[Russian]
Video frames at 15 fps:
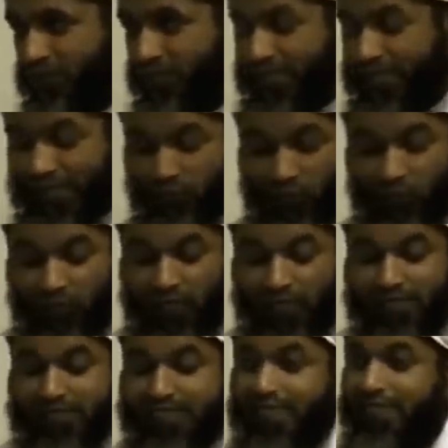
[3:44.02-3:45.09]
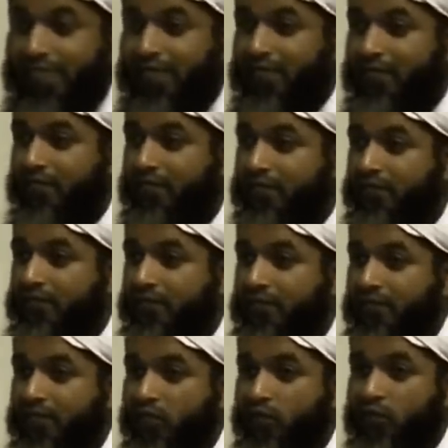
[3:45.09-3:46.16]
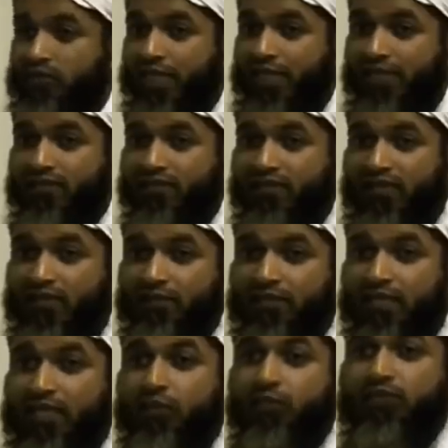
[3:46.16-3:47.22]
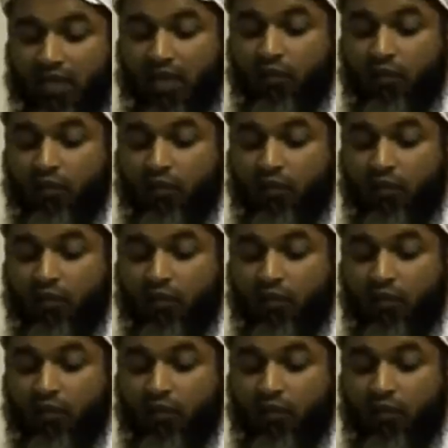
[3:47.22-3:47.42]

Что нам говорит пророк? В хадисе Ахмада.